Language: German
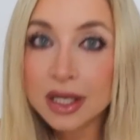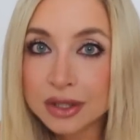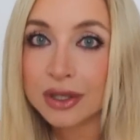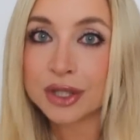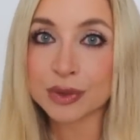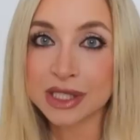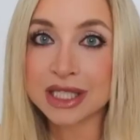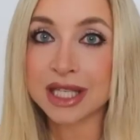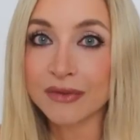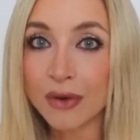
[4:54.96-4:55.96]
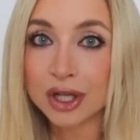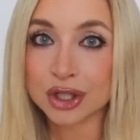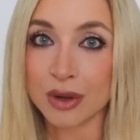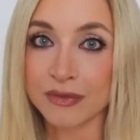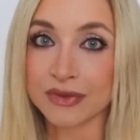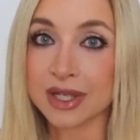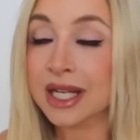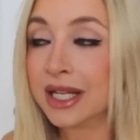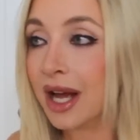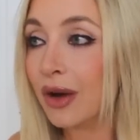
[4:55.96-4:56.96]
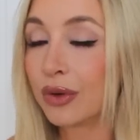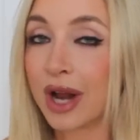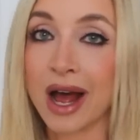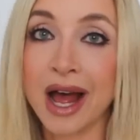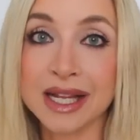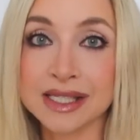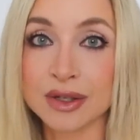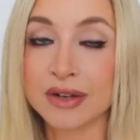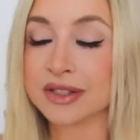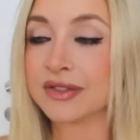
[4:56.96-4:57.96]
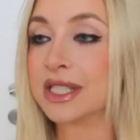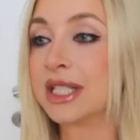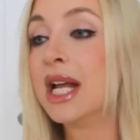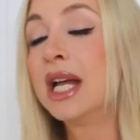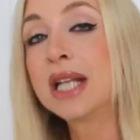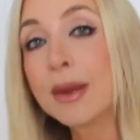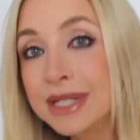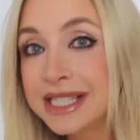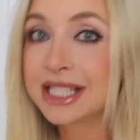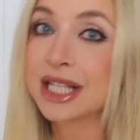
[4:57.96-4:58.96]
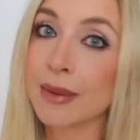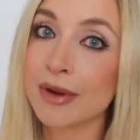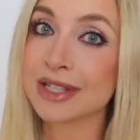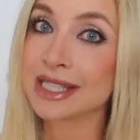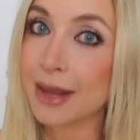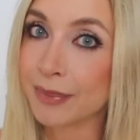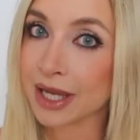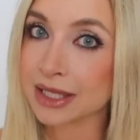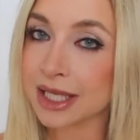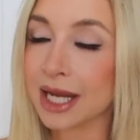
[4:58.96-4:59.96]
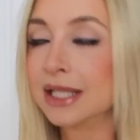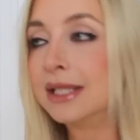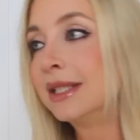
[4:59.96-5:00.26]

Natürlich musst du dich dann vollstopfen, ja, oder Reis oder was weiß ich, damit sich da mal was läppert, ja.